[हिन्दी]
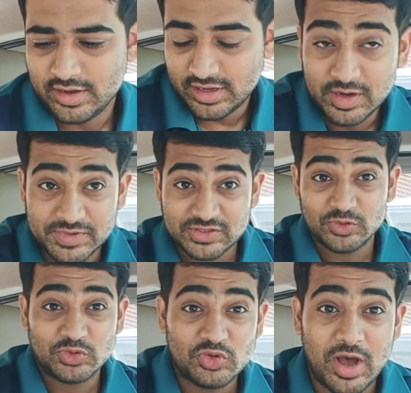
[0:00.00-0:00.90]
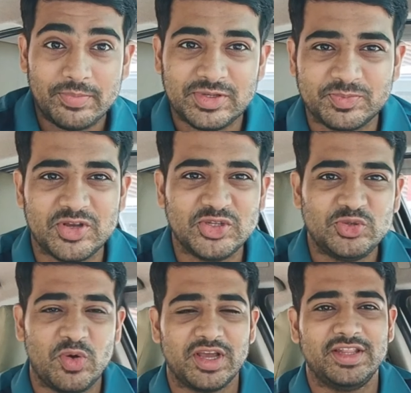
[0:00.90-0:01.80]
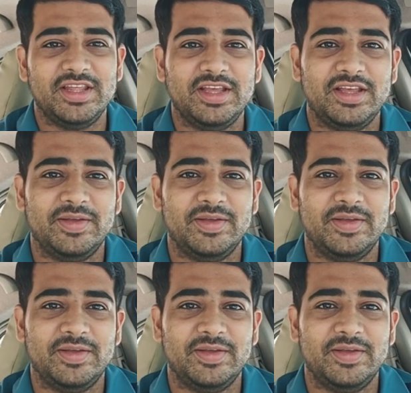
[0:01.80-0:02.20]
नमस्ते दोस्तों आप सबका स्वागत है